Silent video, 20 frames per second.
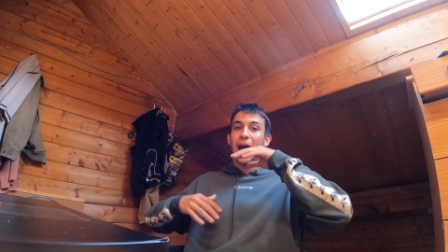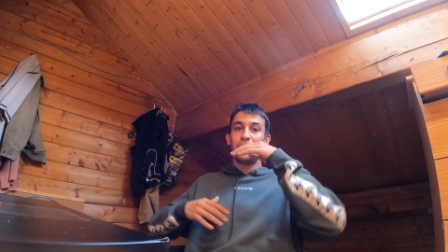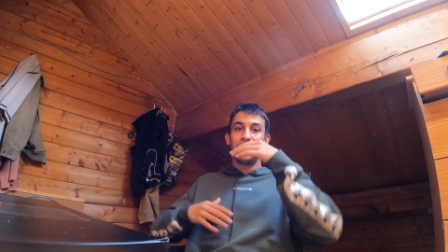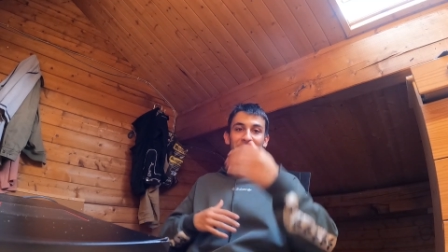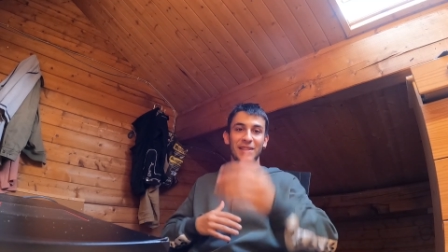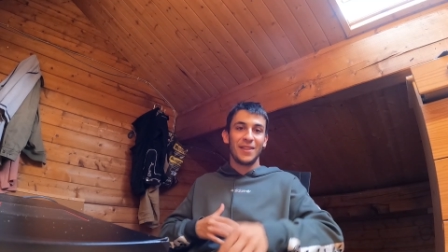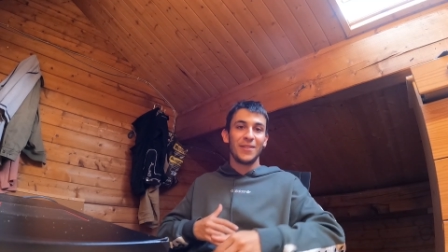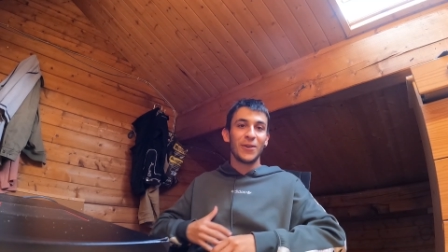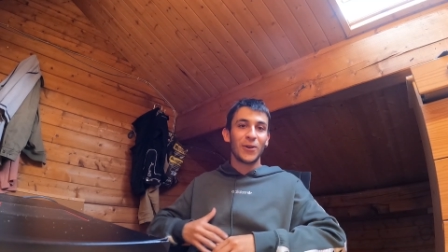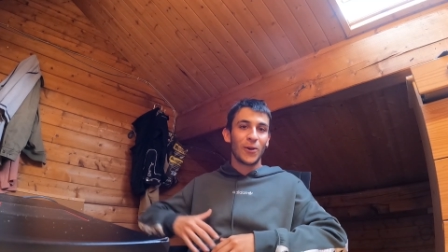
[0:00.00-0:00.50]

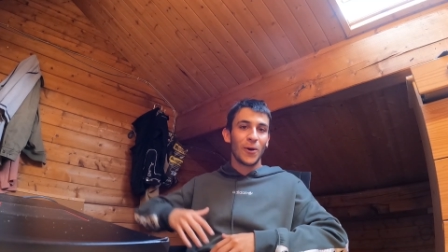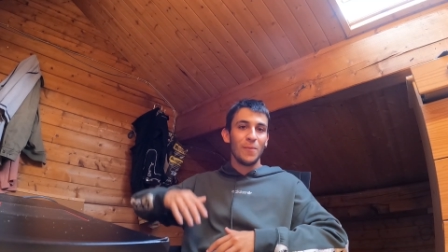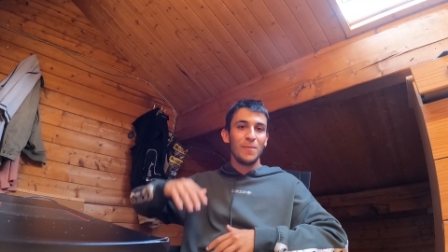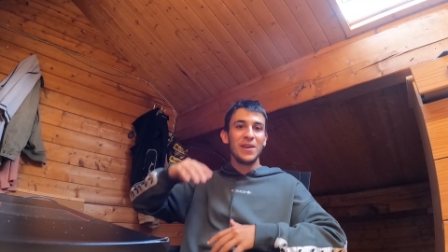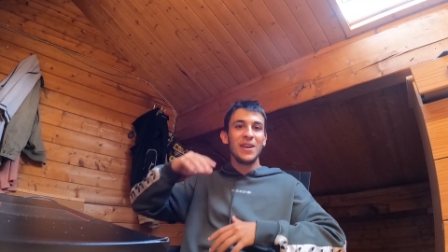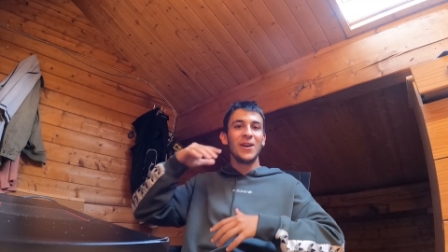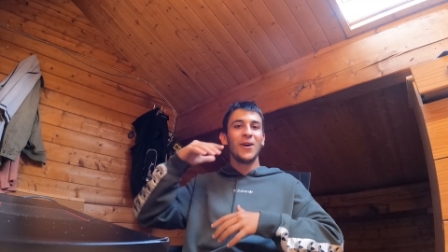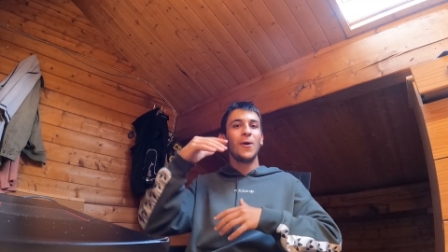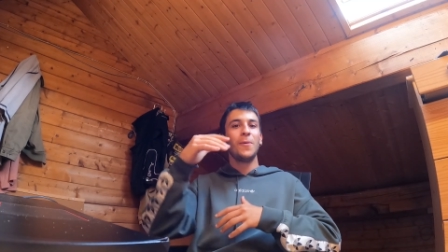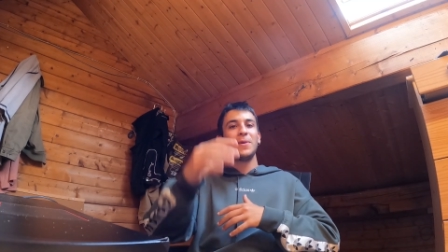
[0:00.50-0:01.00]
aprendiendo
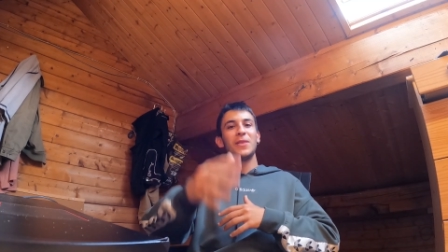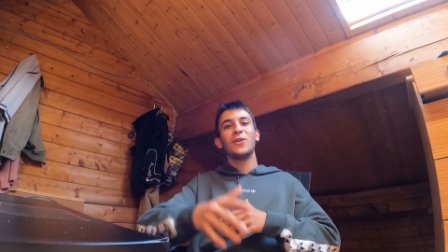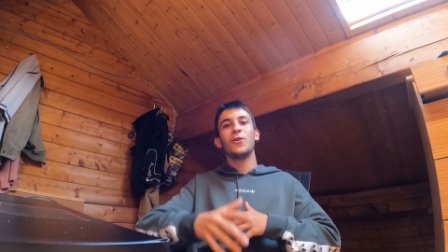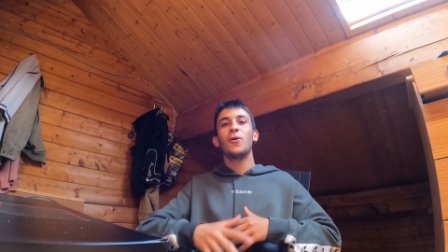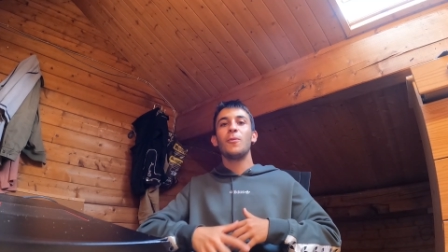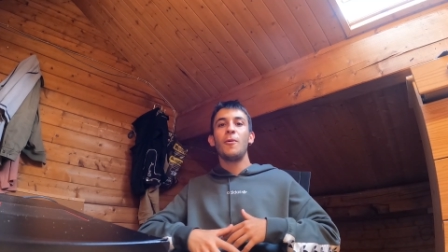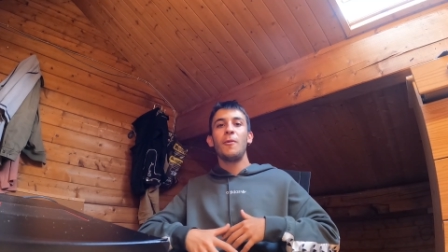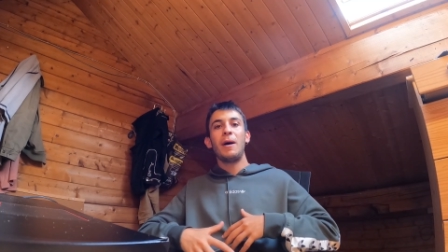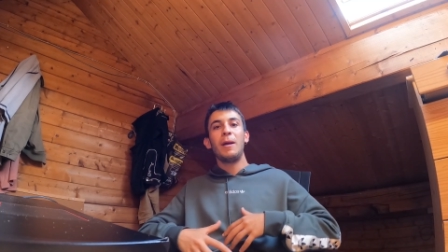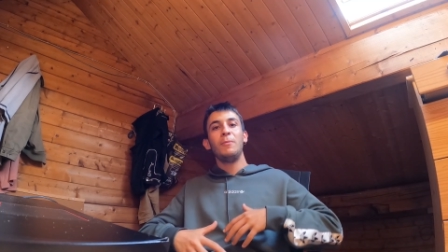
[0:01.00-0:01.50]
conmigo,
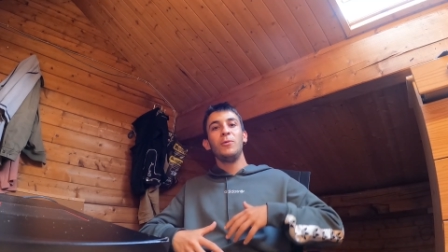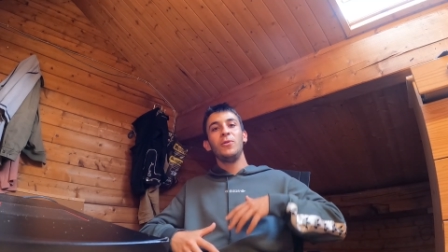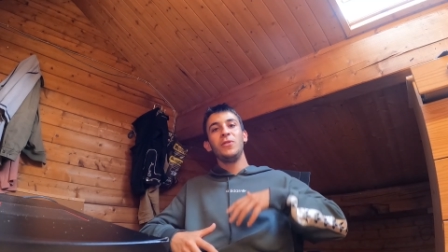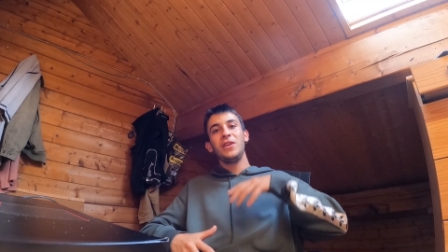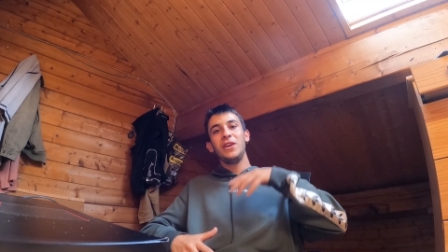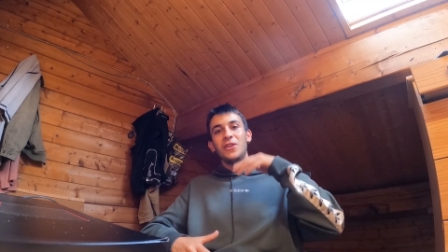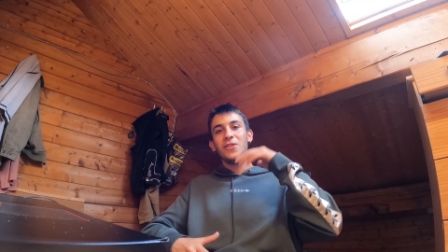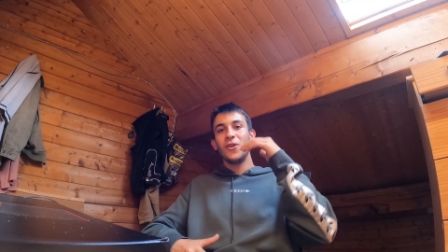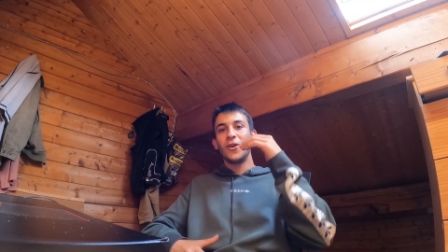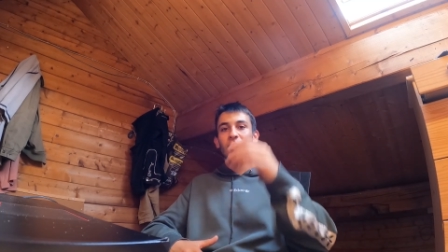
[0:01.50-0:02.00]
viendo cómo va el
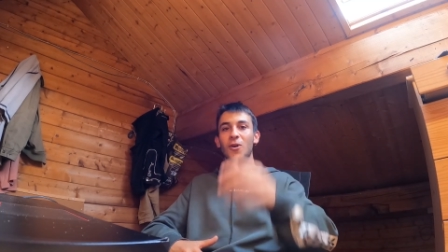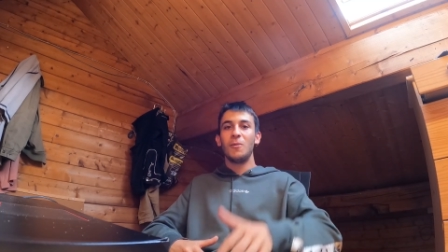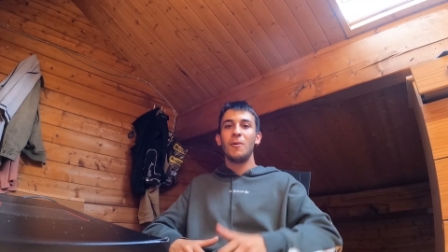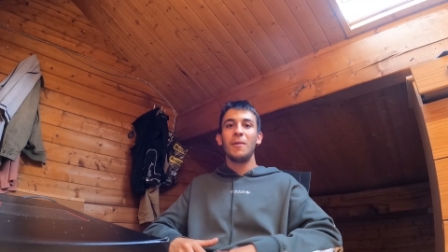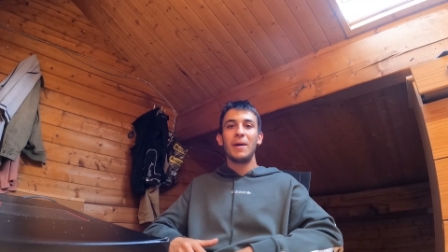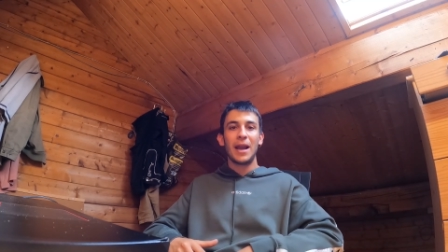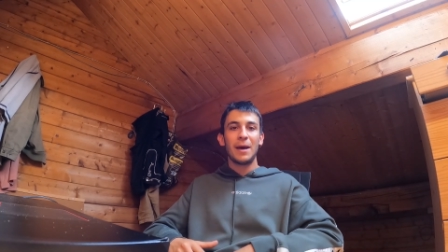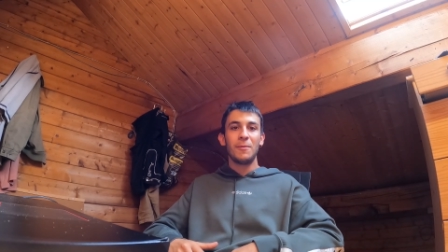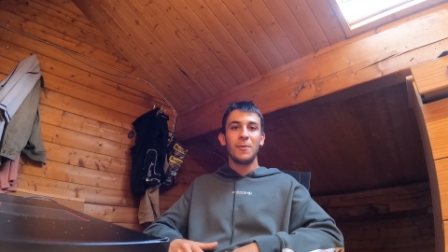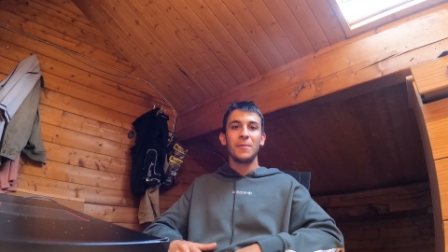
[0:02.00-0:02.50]
mundillo,
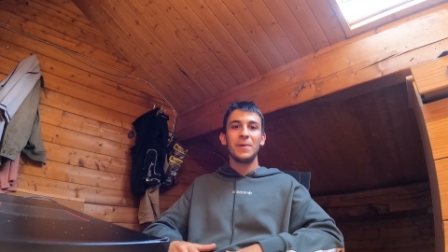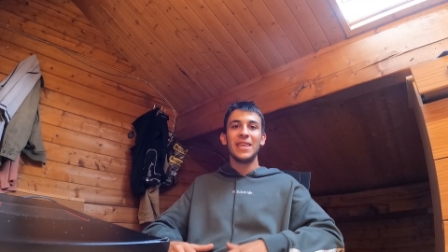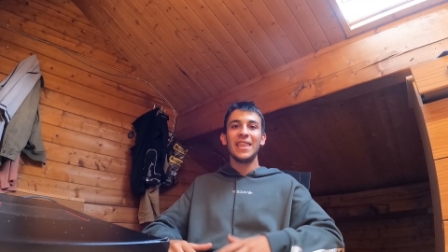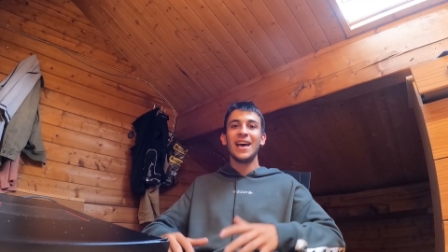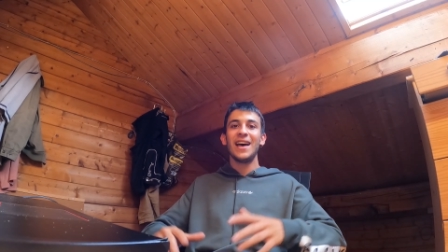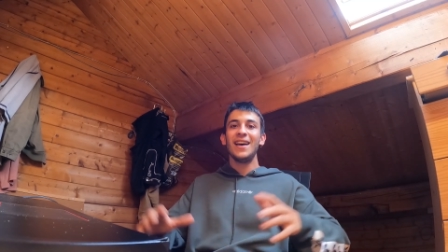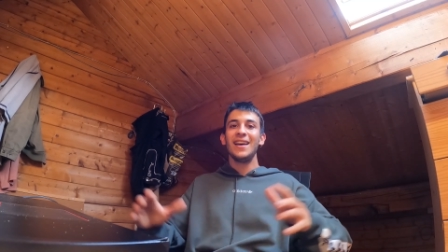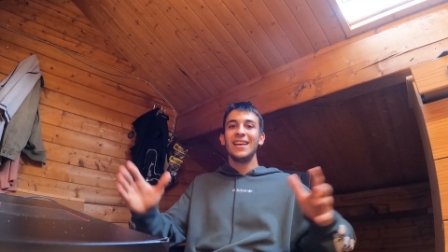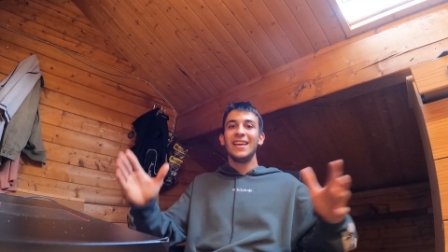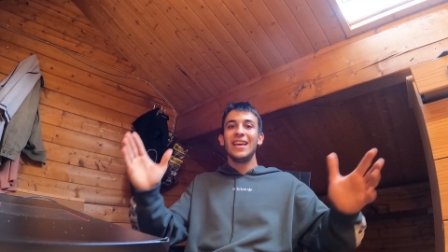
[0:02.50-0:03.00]
cómo va la
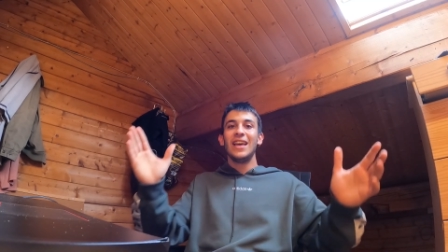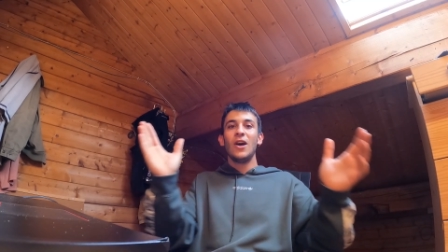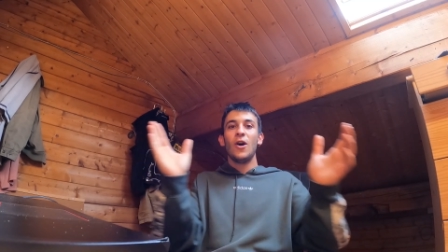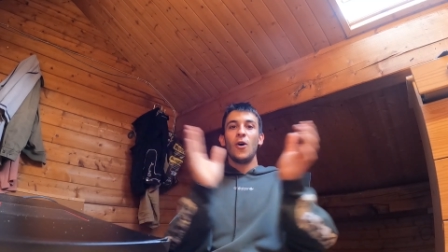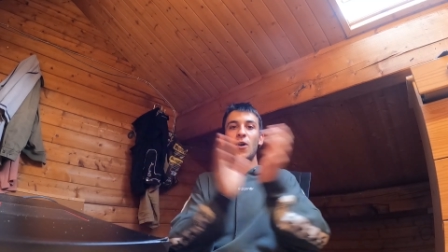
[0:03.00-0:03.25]
movida,